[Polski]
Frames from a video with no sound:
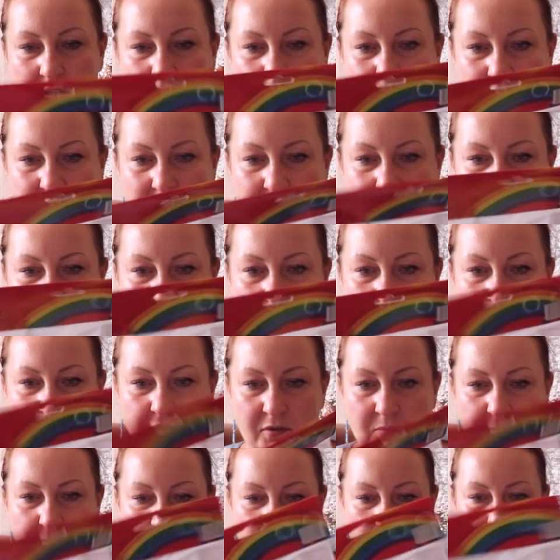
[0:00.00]
No zaraz to
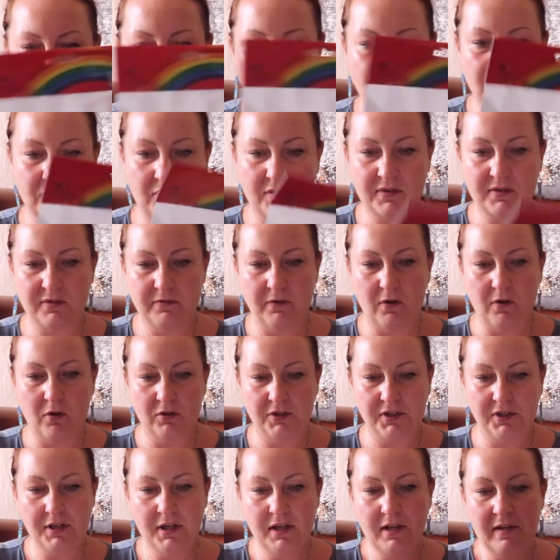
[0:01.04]
wyjmę to wszystko z
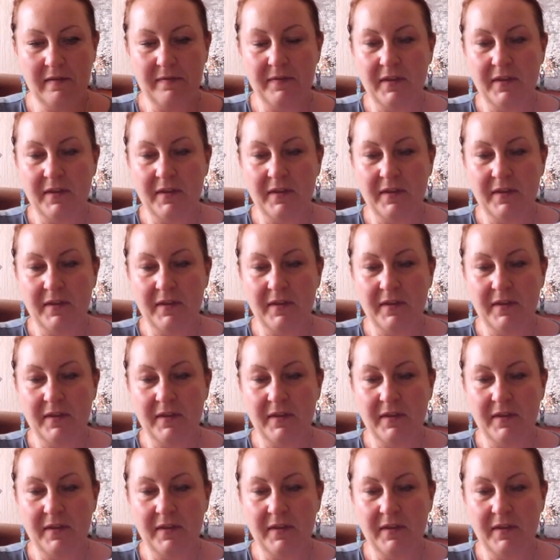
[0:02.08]
folii.